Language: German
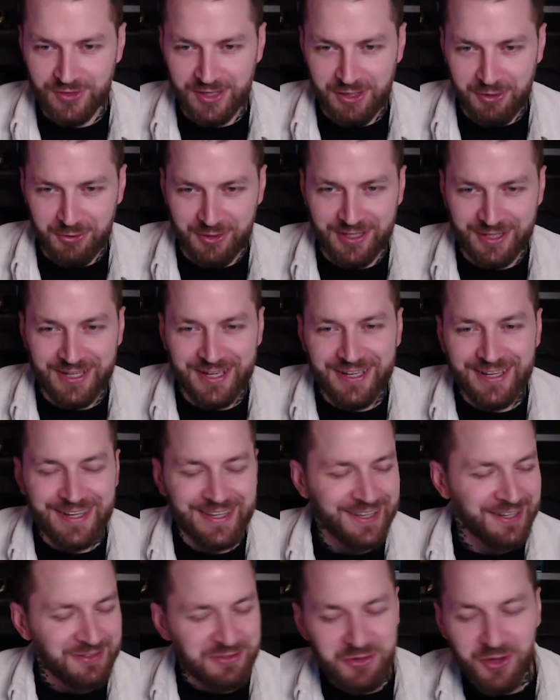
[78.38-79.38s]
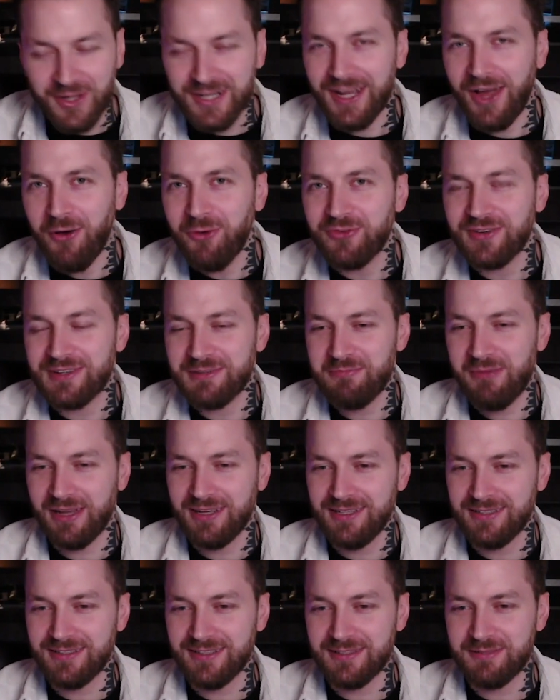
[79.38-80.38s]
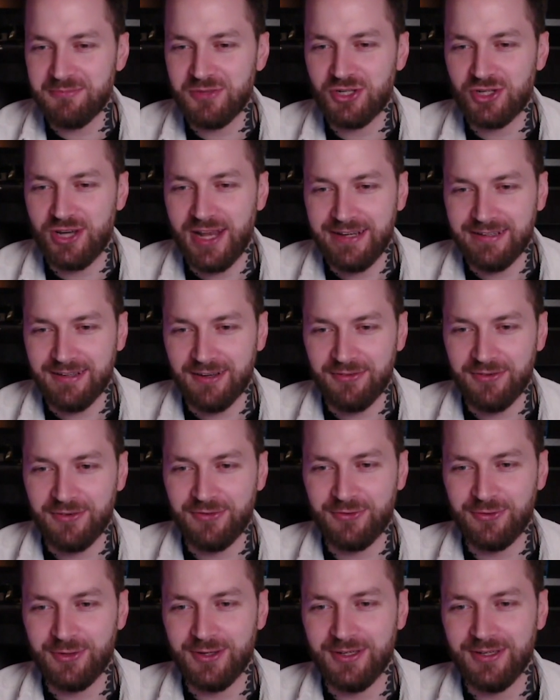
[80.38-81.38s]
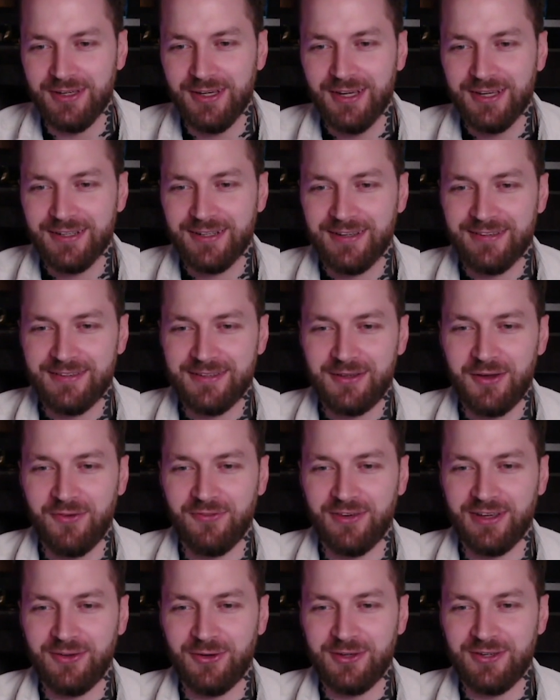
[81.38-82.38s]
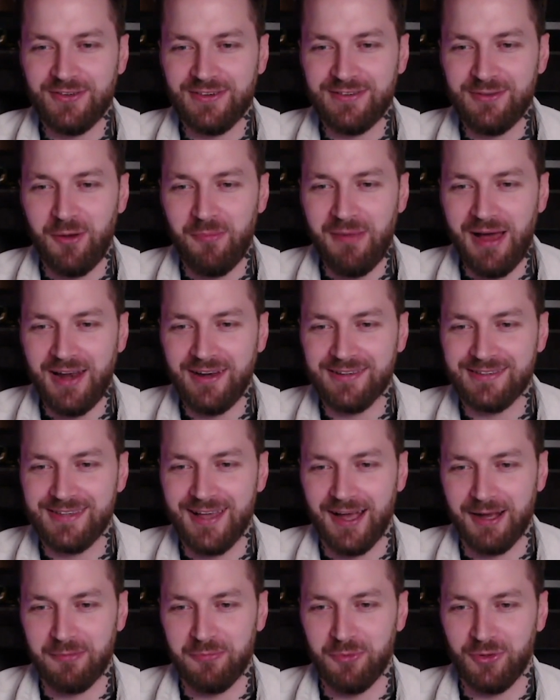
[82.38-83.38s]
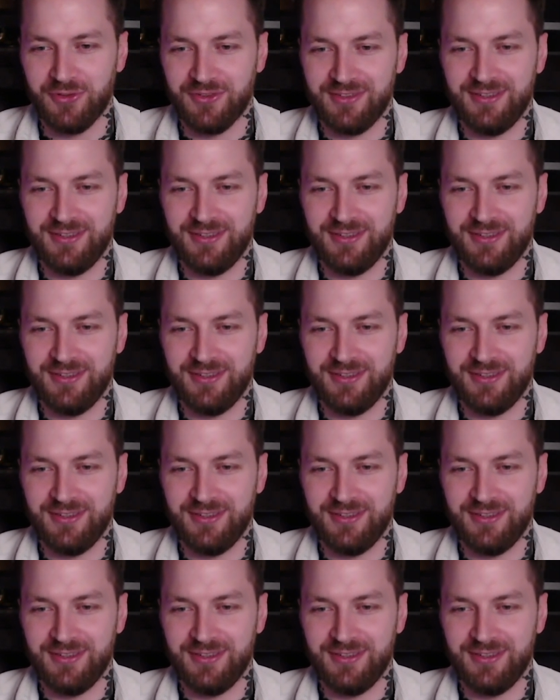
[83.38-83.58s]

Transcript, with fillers: tut weh, okay. Jetzt hört auf. Jetzt macht nicht, dass ich mich schlecht dafür fühle, dass ich euch was Normales sagen